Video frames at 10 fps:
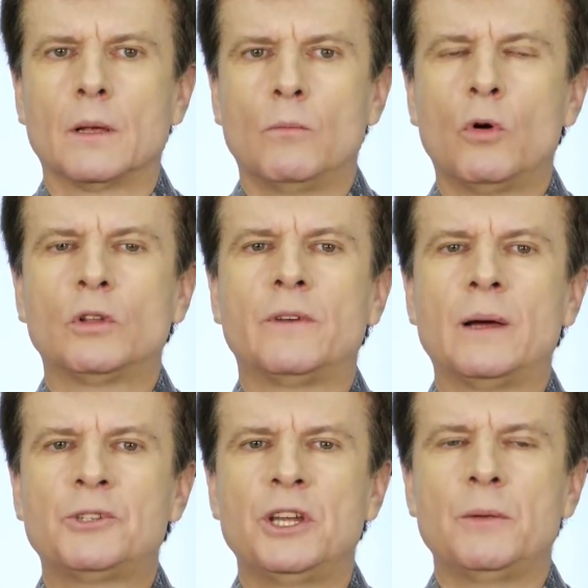Могут
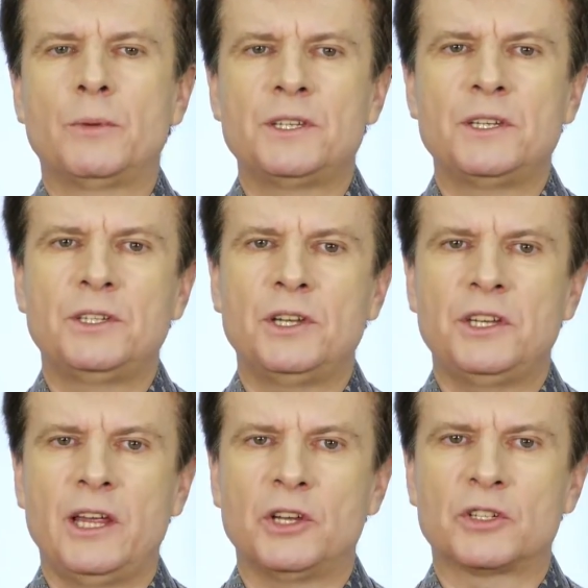вообще не произнести
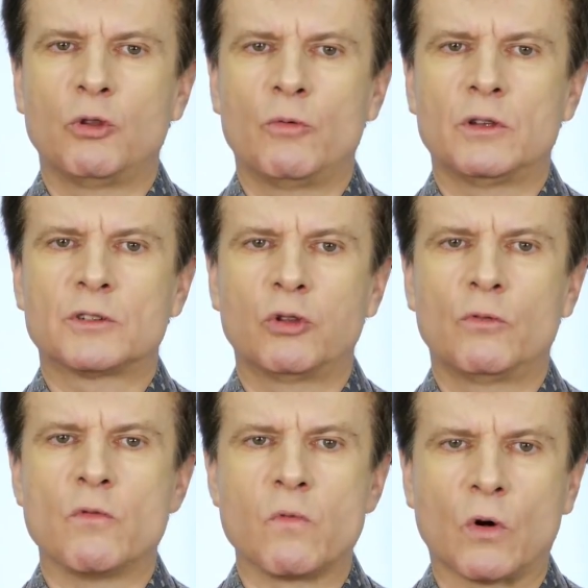TH в слове,
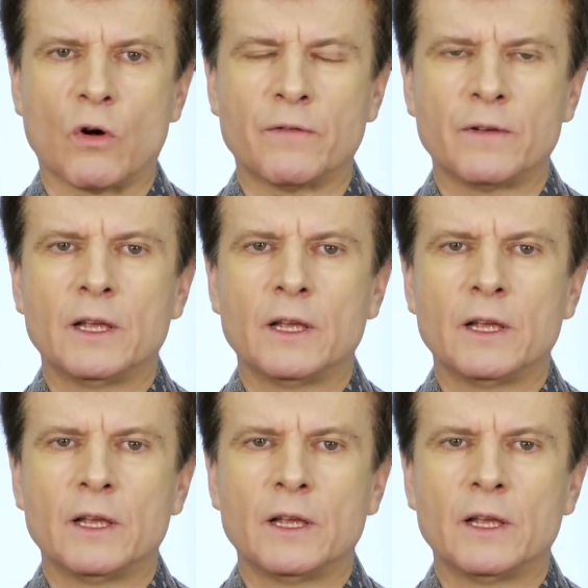слове worth